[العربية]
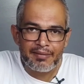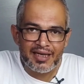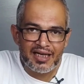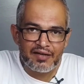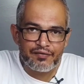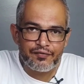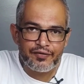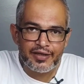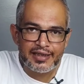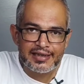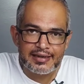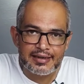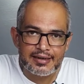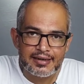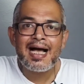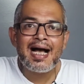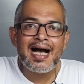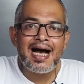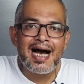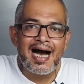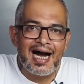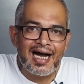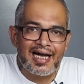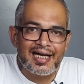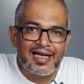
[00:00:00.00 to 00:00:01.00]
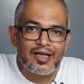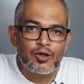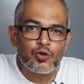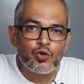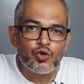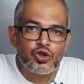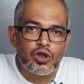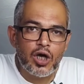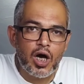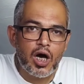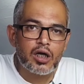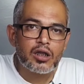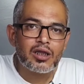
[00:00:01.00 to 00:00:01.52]
الملفات دي هحكي
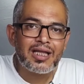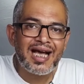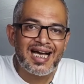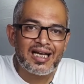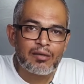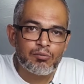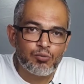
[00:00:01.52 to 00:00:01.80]
لكم النهارده